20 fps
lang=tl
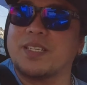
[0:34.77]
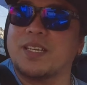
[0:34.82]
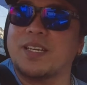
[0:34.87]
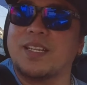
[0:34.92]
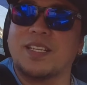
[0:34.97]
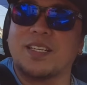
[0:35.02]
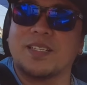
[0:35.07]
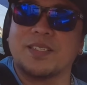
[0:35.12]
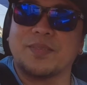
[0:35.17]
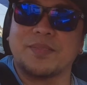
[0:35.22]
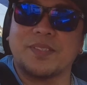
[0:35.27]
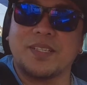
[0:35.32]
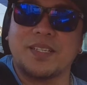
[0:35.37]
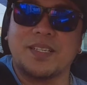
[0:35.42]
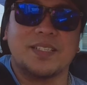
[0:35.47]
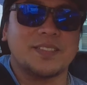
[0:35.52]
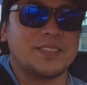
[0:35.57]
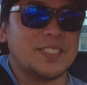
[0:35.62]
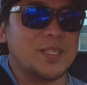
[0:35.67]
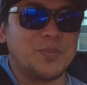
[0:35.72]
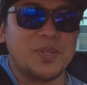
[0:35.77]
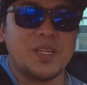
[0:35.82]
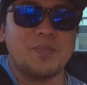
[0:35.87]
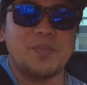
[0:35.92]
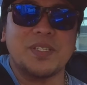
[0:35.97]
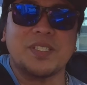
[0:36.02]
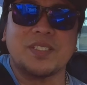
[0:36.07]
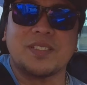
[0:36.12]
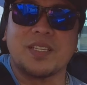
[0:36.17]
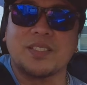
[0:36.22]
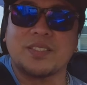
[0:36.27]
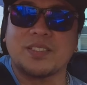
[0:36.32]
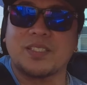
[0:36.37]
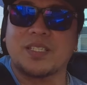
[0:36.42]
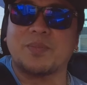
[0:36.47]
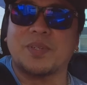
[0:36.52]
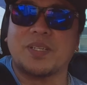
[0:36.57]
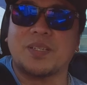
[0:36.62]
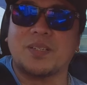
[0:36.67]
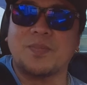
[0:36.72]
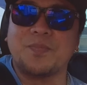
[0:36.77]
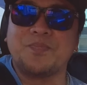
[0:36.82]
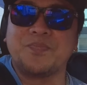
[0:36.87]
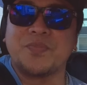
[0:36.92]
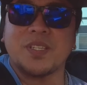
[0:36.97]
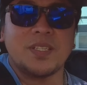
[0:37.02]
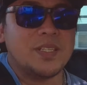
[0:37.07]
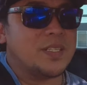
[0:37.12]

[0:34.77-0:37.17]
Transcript: Kaya lang uh, ah, siyempre busy tayo sa trabaho.